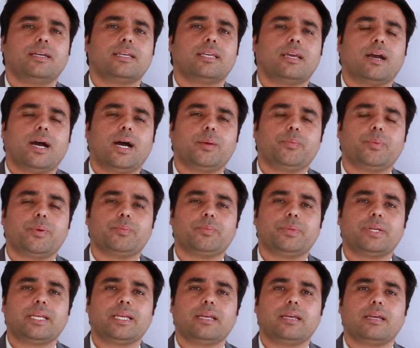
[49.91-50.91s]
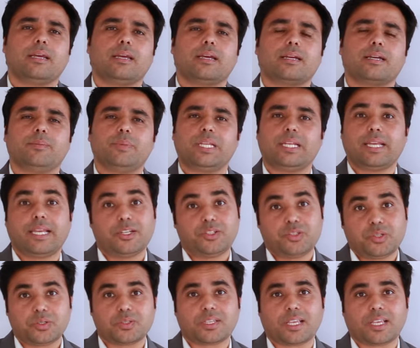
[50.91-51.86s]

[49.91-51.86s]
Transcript: कि आप अपनी कम्युनिकेशन